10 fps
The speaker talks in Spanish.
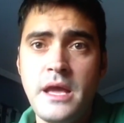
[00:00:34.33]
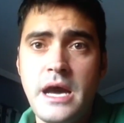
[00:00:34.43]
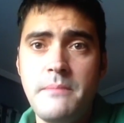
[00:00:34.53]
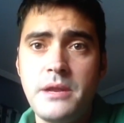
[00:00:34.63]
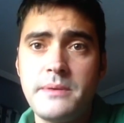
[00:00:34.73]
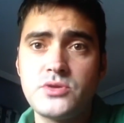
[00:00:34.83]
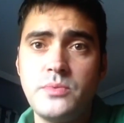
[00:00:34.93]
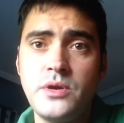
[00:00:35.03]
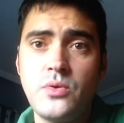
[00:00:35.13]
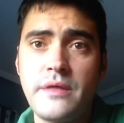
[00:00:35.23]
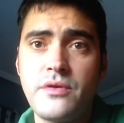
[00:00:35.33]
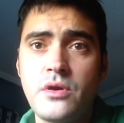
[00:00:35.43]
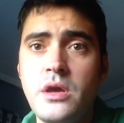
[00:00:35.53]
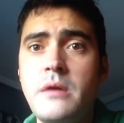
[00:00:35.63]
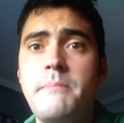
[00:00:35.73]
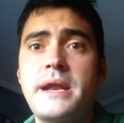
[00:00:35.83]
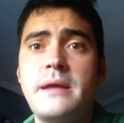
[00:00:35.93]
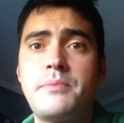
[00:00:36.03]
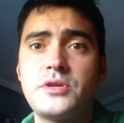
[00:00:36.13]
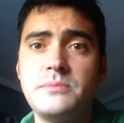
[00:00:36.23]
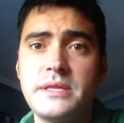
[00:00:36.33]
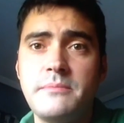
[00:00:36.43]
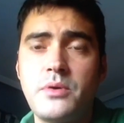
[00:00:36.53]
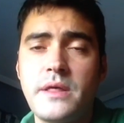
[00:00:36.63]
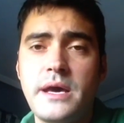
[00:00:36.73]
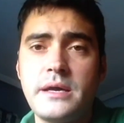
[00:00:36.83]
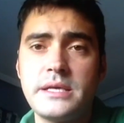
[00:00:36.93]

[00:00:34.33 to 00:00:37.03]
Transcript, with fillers: ampliaba su vinculación para la próxima temporada.